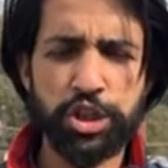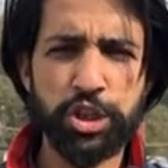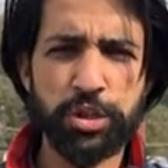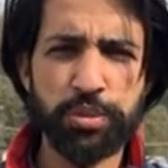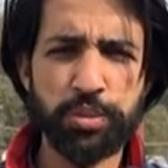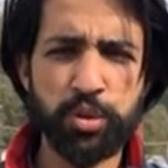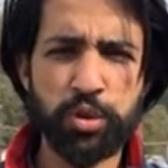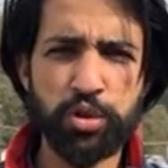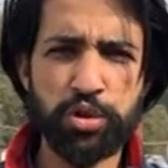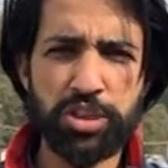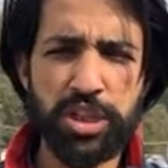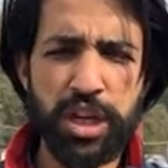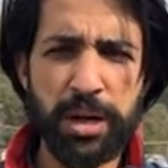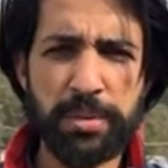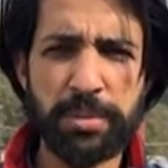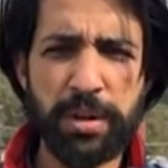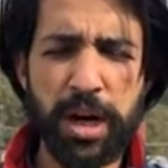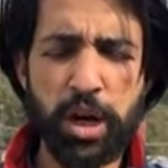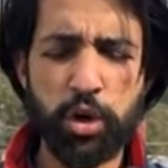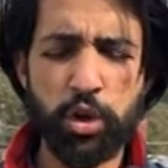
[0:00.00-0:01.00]
जम्मू
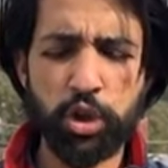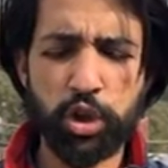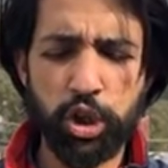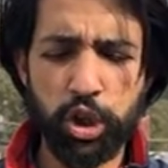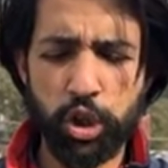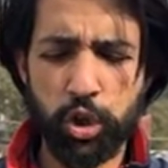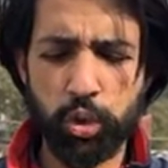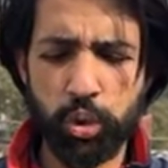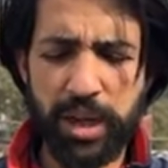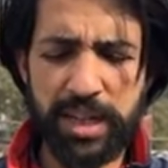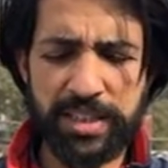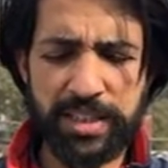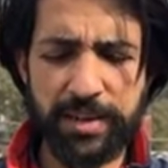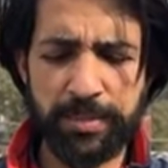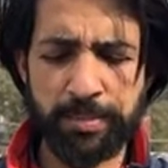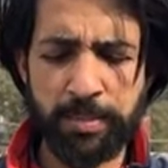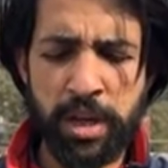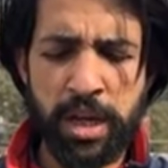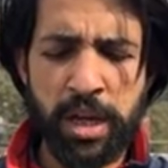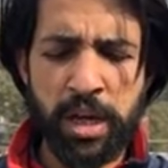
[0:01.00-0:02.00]
सांबा और कठुआ
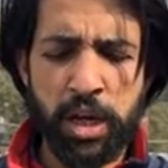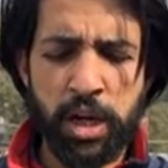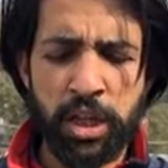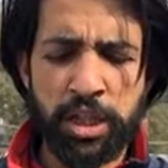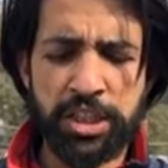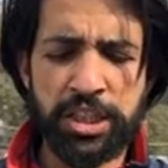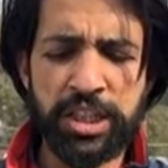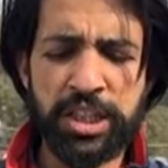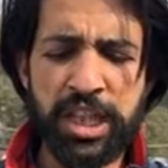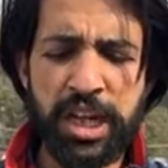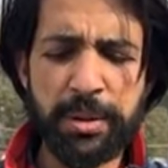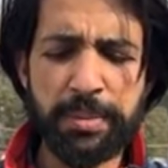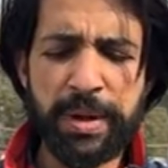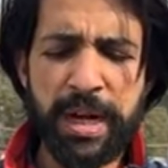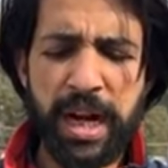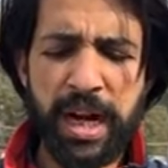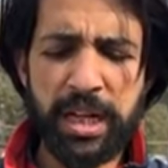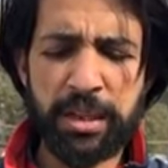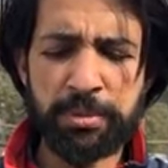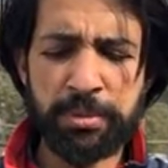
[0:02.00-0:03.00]
से जितने
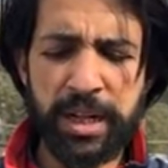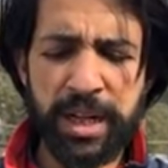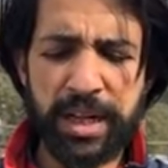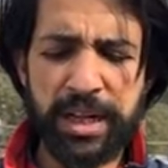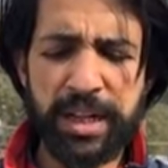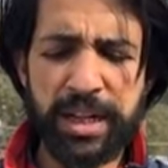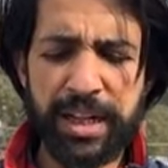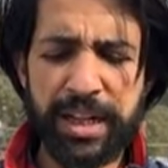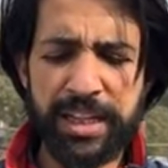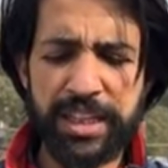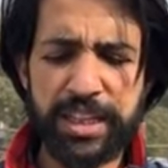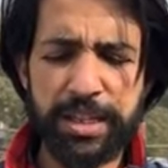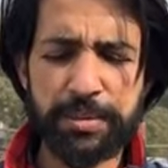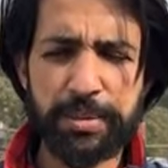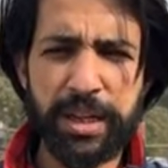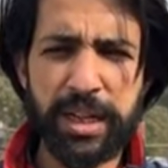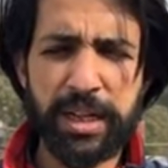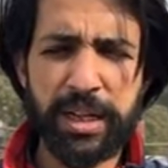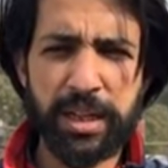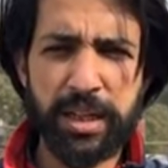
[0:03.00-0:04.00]
भी अनमेरिड
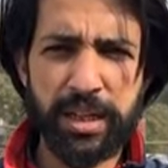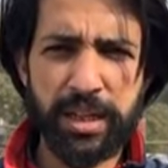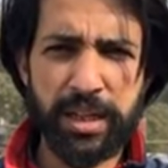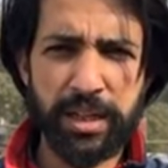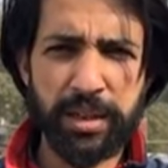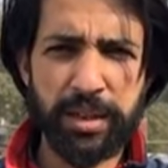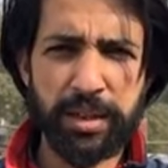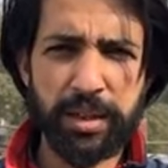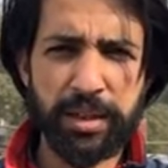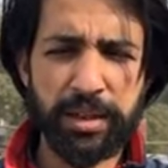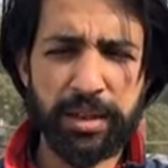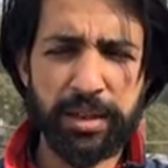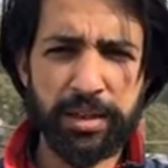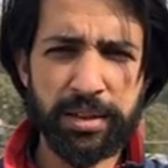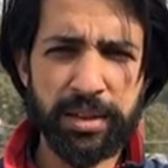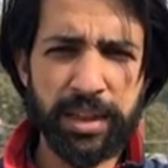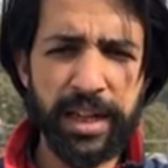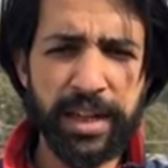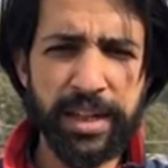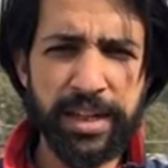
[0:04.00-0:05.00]
एलिजिबल
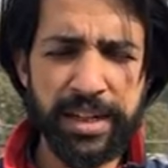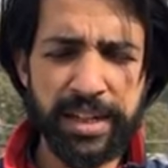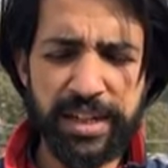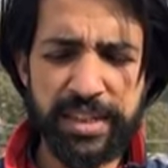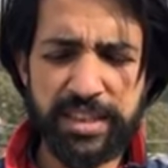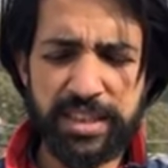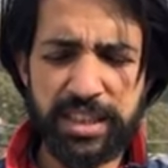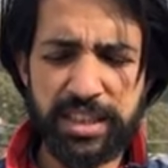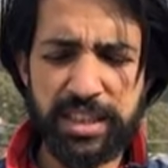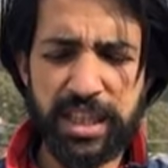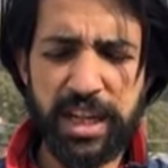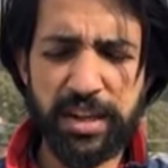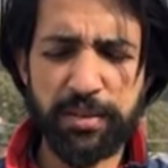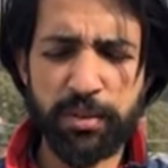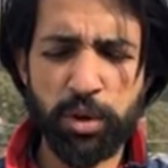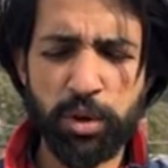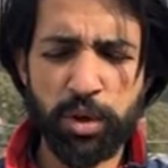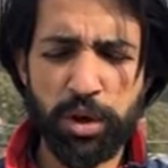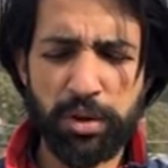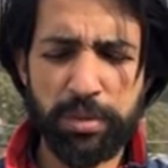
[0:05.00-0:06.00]
कैंडिडेट्स हैं चाहे
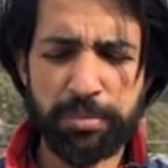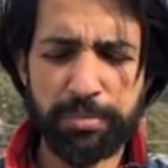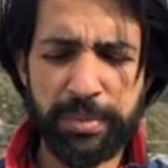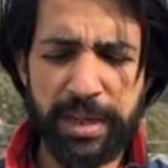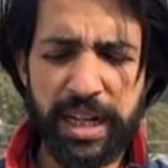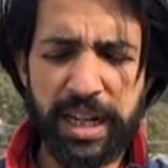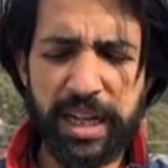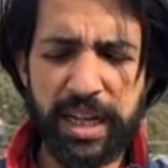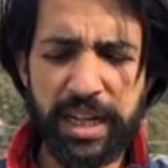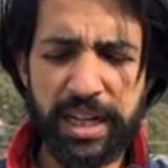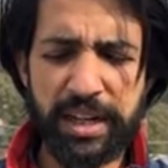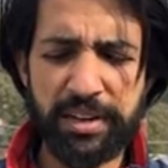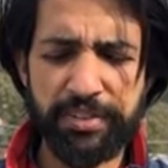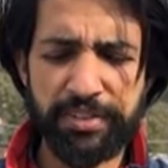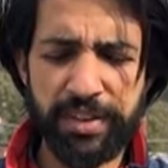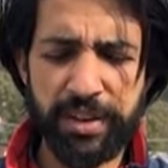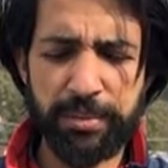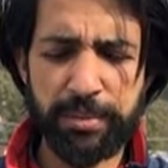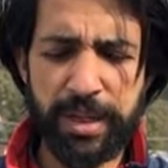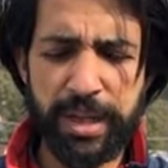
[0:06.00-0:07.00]
वो मेल हैं या
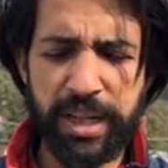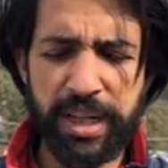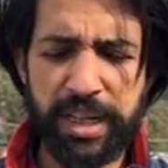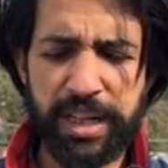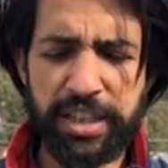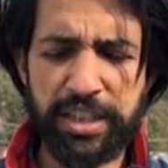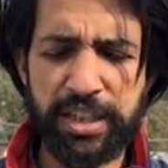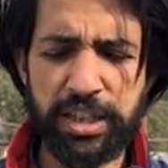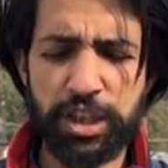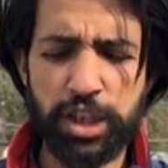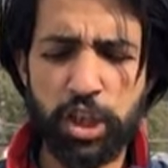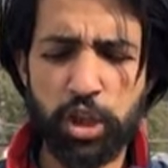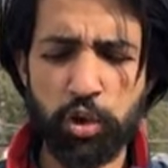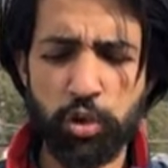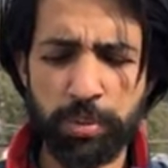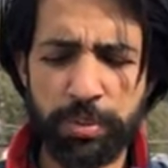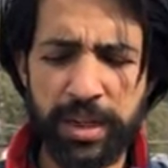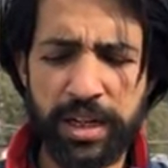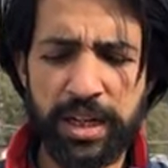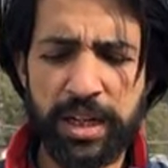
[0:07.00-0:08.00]
फीमेल हैं जिनकी
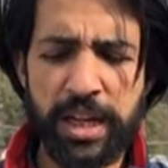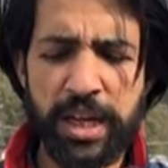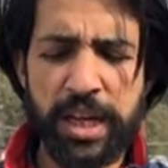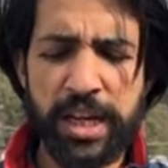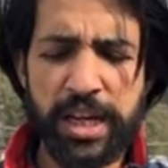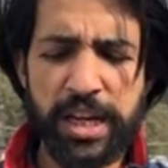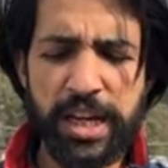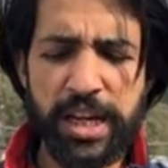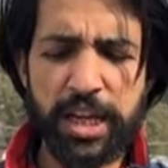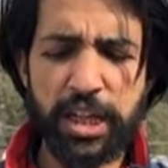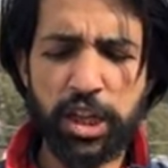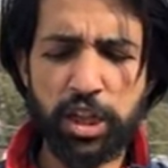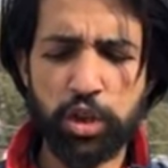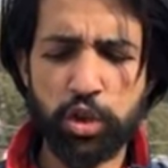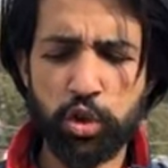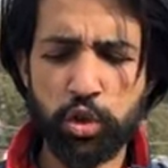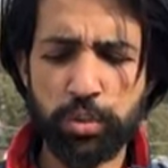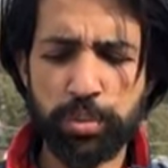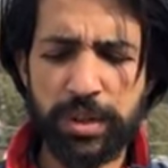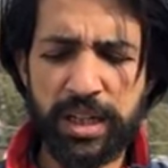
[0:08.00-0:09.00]
उम्र एक
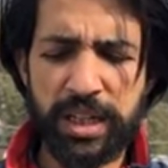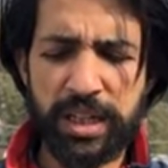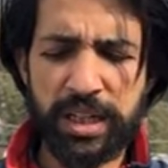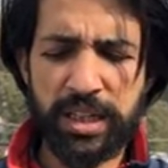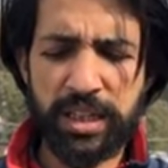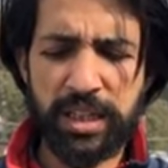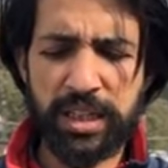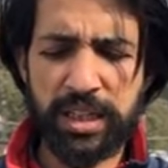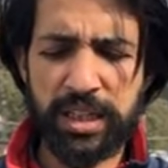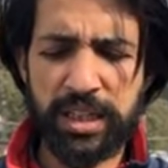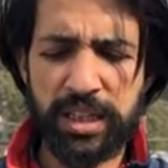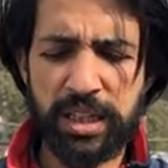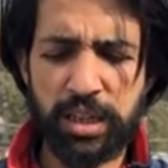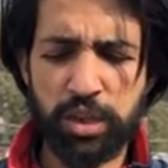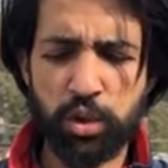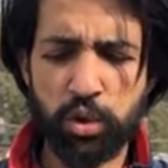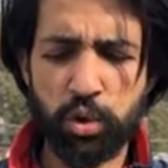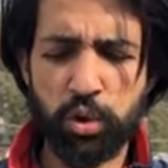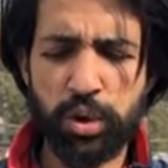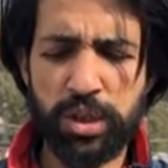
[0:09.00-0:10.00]
अक्टूबर
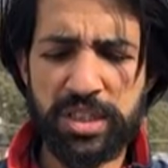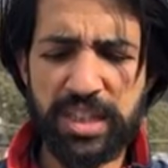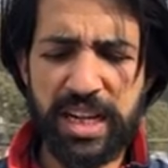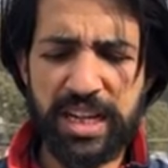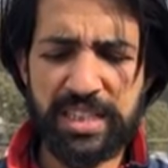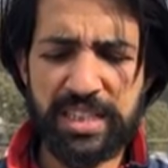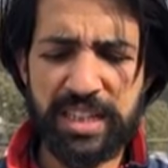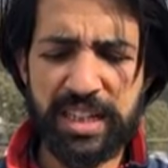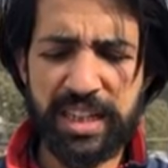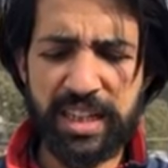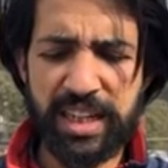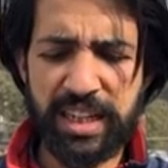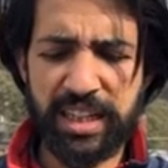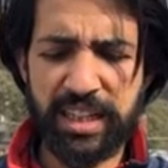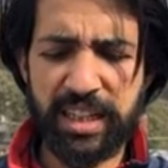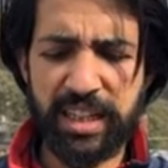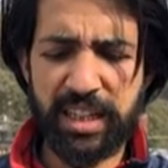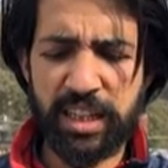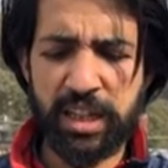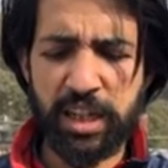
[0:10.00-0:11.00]
दो हज़ार से
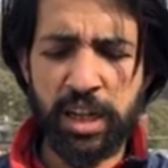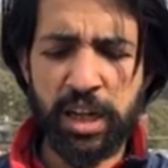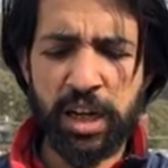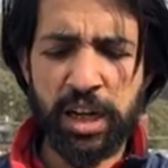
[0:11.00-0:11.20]
लेकर